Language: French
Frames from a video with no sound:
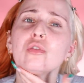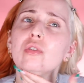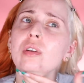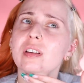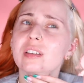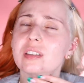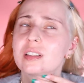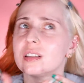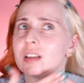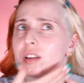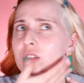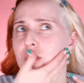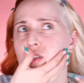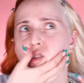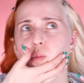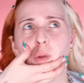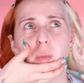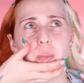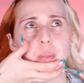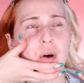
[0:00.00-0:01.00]
Je crois que c'était une
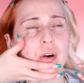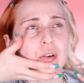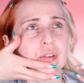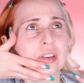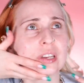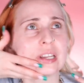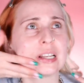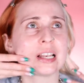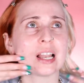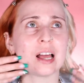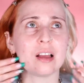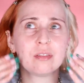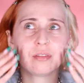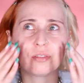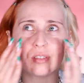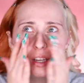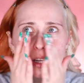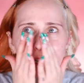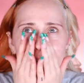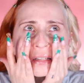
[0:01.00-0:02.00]
de mes profs qui
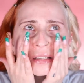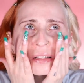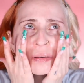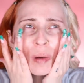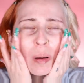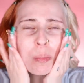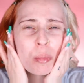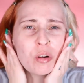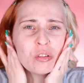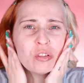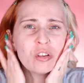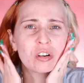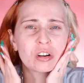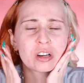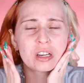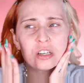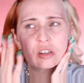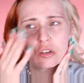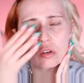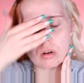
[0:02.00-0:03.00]
l'avait. C'était ma prof
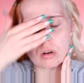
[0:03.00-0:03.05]
d'anglais je